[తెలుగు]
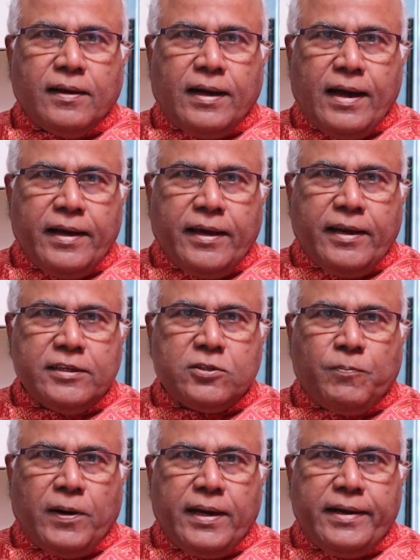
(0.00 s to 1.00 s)
కాంగ్రెస్
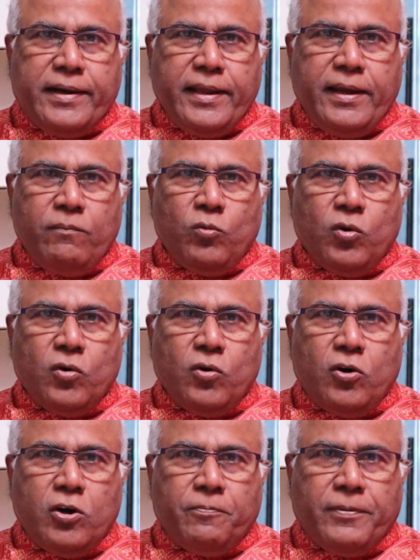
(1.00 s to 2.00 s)
పార్టీ
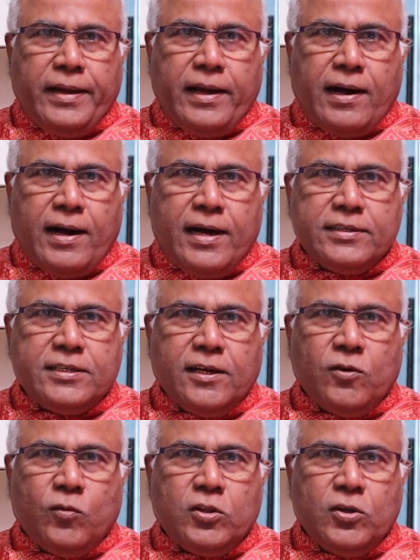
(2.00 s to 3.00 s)
మునుగోడుపై
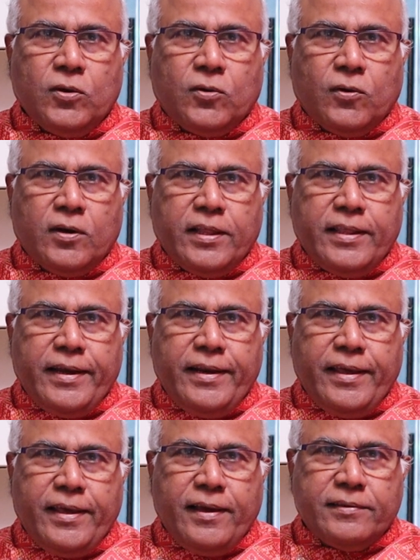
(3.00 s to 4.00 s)
ఆశలు
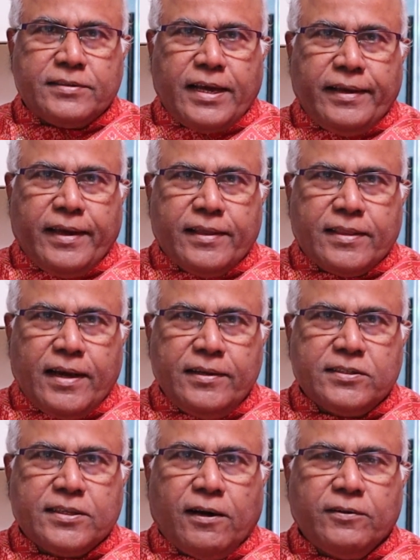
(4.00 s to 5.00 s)
వదులుకున్నదనే సంకేతాలు
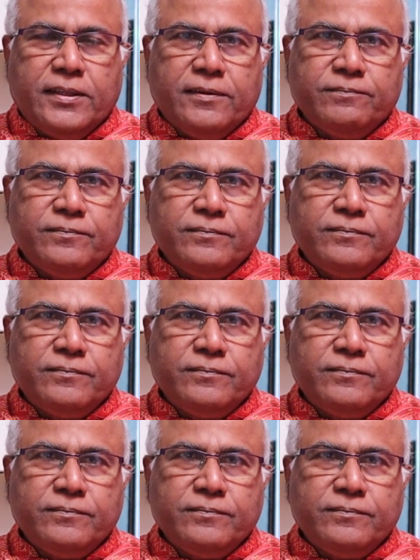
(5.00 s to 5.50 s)
ఇస్తూ ఉంది